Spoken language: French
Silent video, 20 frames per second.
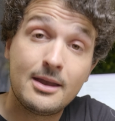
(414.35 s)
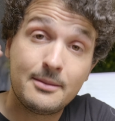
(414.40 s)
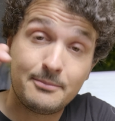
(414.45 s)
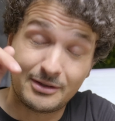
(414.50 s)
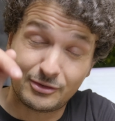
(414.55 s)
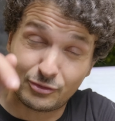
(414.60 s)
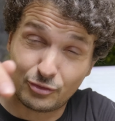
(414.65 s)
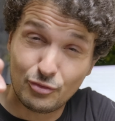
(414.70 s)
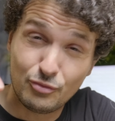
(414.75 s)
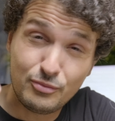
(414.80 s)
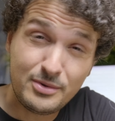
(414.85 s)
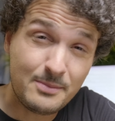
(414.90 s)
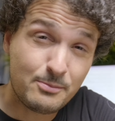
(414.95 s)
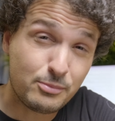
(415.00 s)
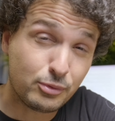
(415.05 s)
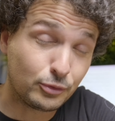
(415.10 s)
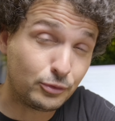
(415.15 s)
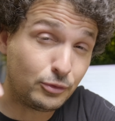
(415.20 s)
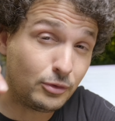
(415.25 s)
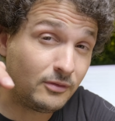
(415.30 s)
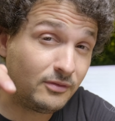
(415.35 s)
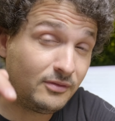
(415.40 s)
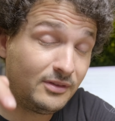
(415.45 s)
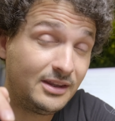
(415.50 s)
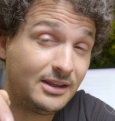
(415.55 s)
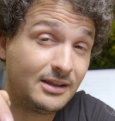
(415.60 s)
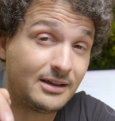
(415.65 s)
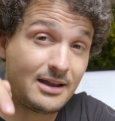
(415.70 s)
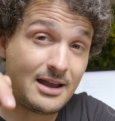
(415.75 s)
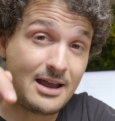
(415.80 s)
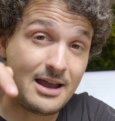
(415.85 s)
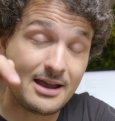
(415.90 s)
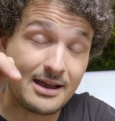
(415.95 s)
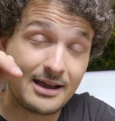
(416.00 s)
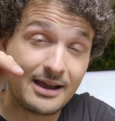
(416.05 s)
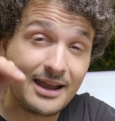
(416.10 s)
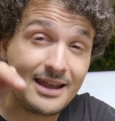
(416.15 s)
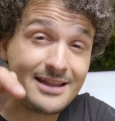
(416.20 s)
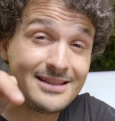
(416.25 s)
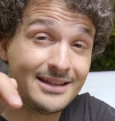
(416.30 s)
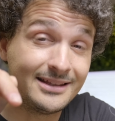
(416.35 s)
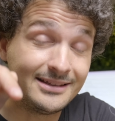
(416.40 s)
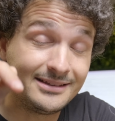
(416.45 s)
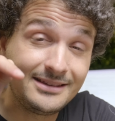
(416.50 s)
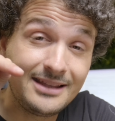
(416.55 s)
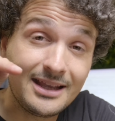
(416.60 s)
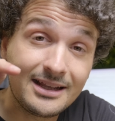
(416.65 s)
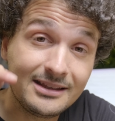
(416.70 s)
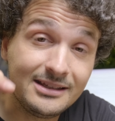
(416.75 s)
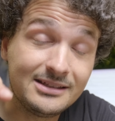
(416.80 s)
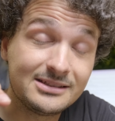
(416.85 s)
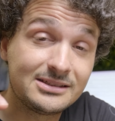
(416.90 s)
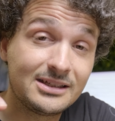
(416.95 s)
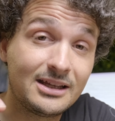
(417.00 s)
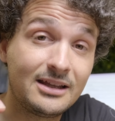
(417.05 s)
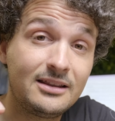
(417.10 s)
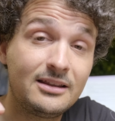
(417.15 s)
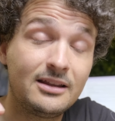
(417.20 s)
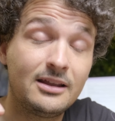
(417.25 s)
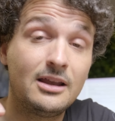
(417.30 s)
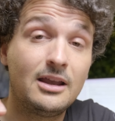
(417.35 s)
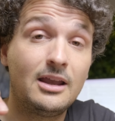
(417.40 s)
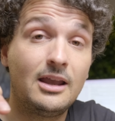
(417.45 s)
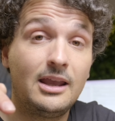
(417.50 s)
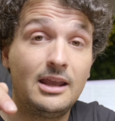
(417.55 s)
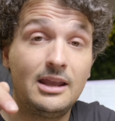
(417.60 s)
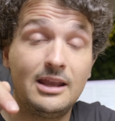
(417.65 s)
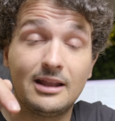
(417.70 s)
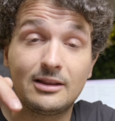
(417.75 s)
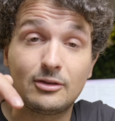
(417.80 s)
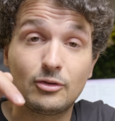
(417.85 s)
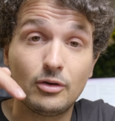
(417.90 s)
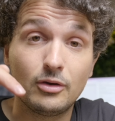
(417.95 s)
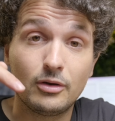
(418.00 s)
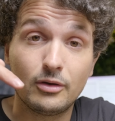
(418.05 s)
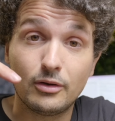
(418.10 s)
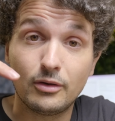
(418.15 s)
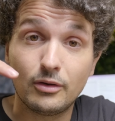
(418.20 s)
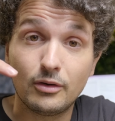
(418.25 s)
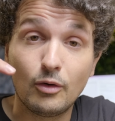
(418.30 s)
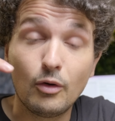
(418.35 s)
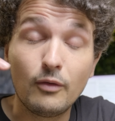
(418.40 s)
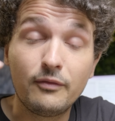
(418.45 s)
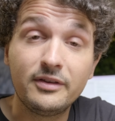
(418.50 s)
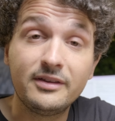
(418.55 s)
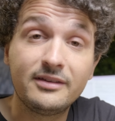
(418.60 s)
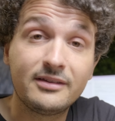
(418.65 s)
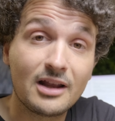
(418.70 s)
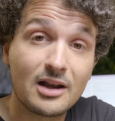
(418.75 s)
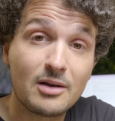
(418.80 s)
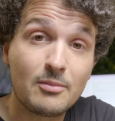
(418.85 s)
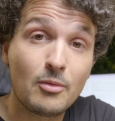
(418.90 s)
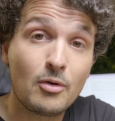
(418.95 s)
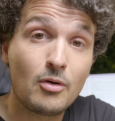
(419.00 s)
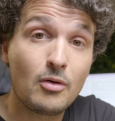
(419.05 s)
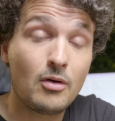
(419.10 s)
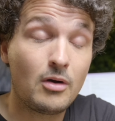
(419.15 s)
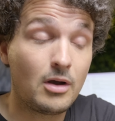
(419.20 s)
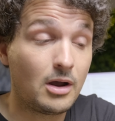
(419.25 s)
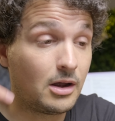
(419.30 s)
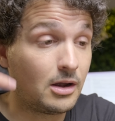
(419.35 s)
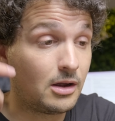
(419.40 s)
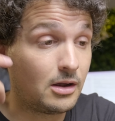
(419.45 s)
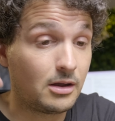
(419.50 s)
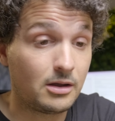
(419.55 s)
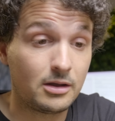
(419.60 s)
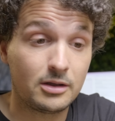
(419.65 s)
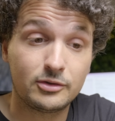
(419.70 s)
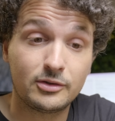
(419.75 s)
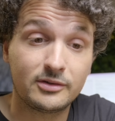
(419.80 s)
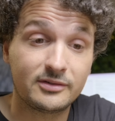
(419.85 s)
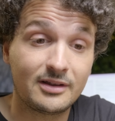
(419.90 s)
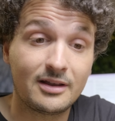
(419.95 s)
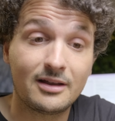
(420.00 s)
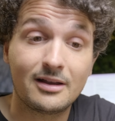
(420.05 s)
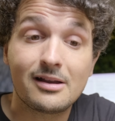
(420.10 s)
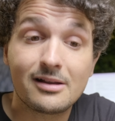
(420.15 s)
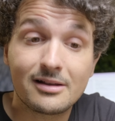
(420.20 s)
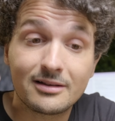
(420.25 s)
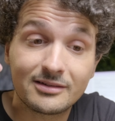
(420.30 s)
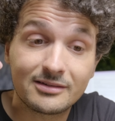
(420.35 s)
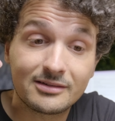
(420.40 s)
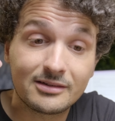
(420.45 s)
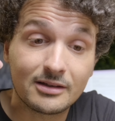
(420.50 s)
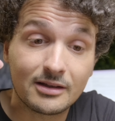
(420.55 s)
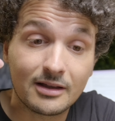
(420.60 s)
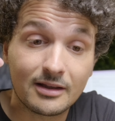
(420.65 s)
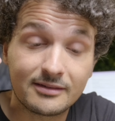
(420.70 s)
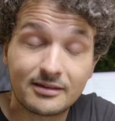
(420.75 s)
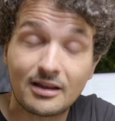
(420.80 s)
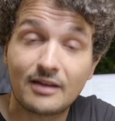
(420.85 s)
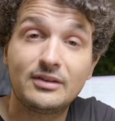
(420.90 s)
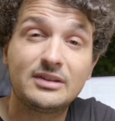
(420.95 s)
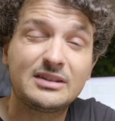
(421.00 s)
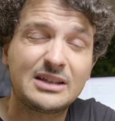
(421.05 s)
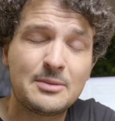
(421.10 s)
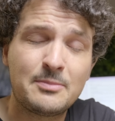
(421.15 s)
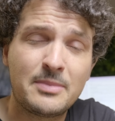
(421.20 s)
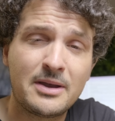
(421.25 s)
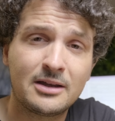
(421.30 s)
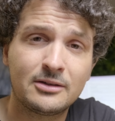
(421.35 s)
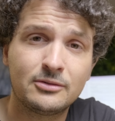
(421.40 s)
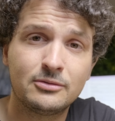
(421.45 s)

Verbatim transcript: Parce que oui, pour devenir un Red Technicien et être euh, officiellement dans un, service répère